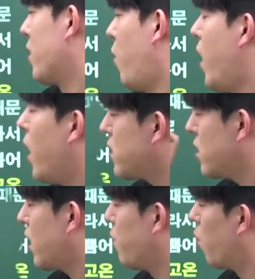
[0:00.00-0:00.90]
그
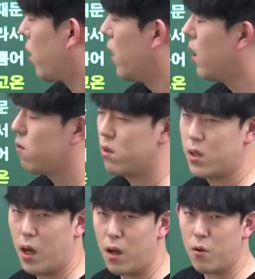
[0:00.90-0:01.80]
화학식이 뭘까?
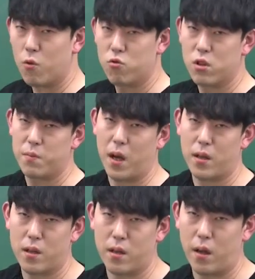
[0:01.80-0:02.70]
이상한 거 궁금해
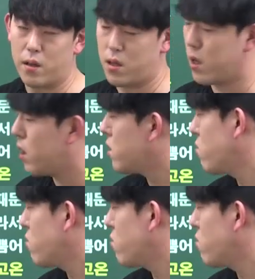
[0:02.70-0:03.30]
하는데 잘하는